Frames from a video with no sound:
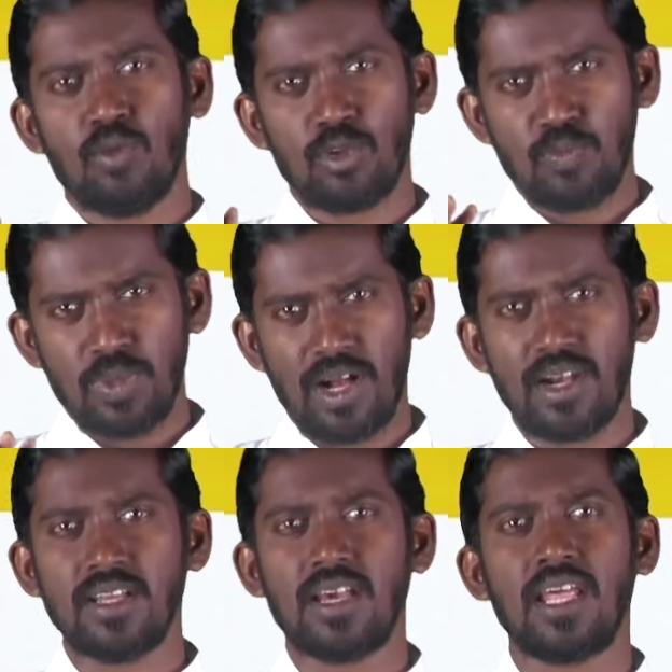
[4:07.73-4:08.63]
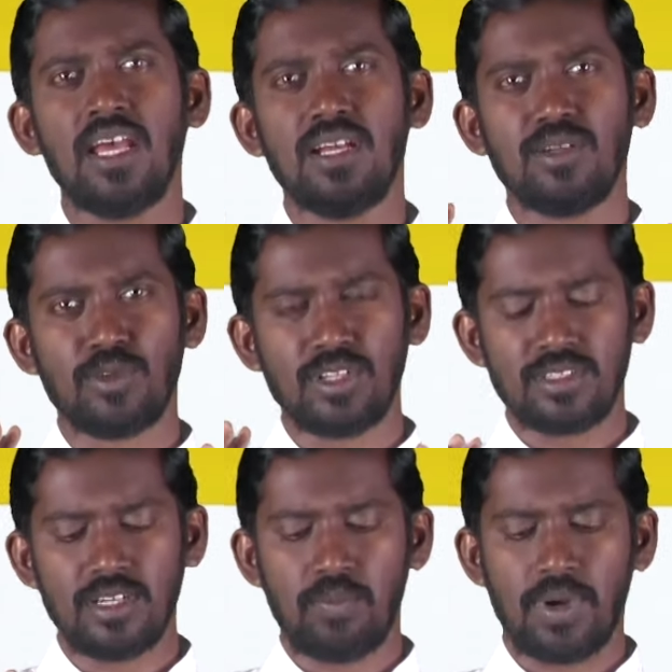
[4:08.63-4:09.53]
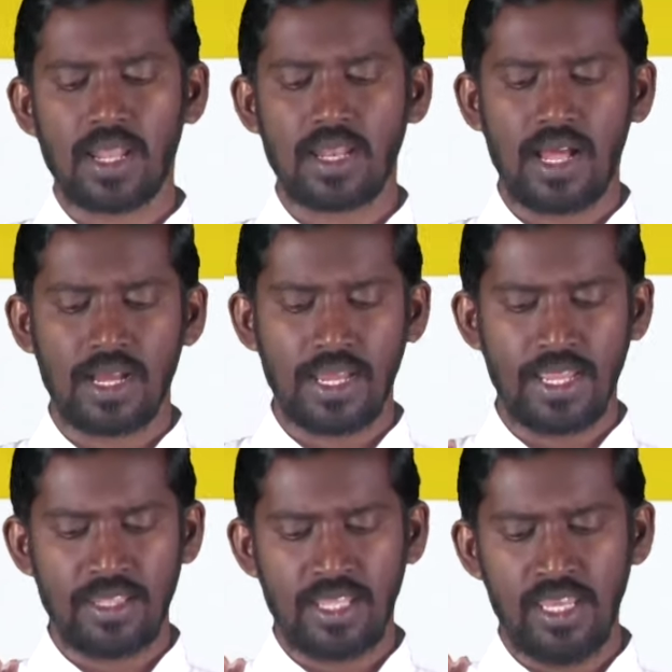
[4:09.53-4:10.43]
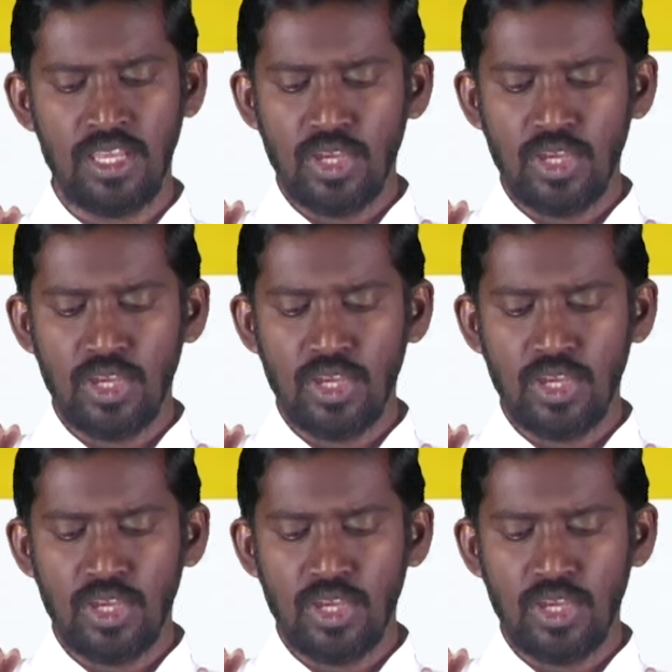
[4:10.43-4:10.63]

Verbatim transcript: ஒரு பாடுகிற ஒரு திருப்பாடலாக இதை